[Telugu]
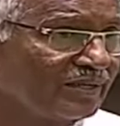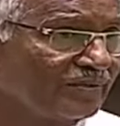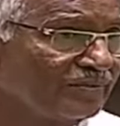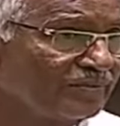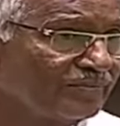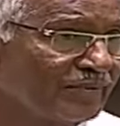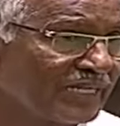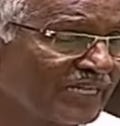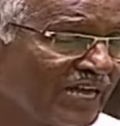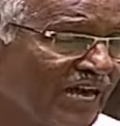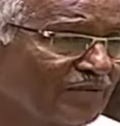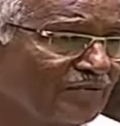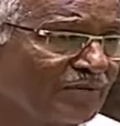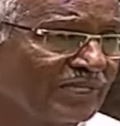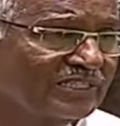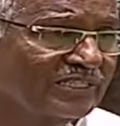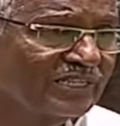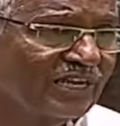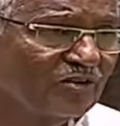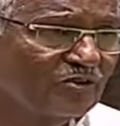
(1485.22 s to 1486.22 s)

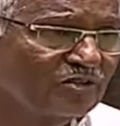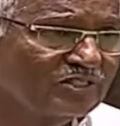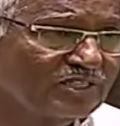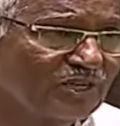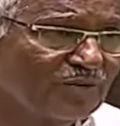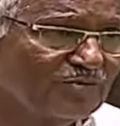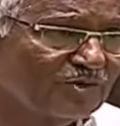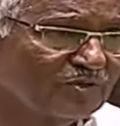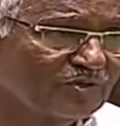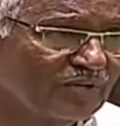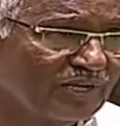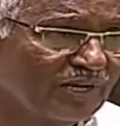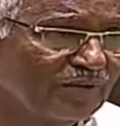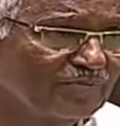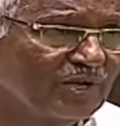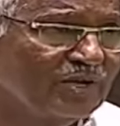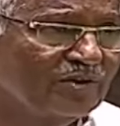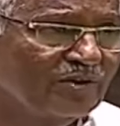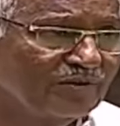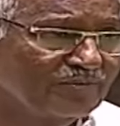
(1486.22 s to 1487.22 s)
ప్రధానమంత్రి గారు వచ్చినప్పుడు కూడా
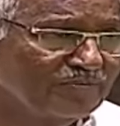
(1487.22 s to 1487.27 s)
మేము